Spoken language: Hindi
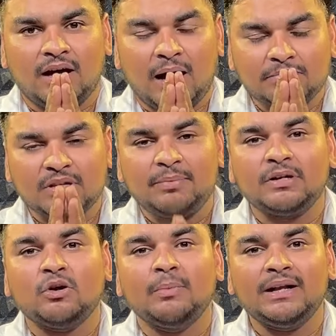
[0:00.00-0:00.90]
आप सभी
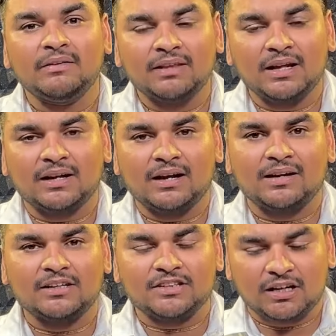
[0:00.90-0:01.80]
को मैं निवेदन
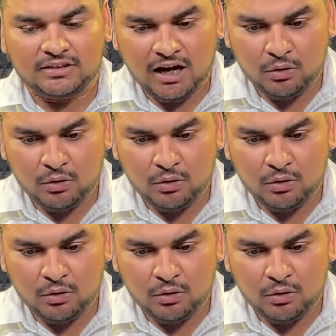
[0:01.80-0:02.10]
करना चाहता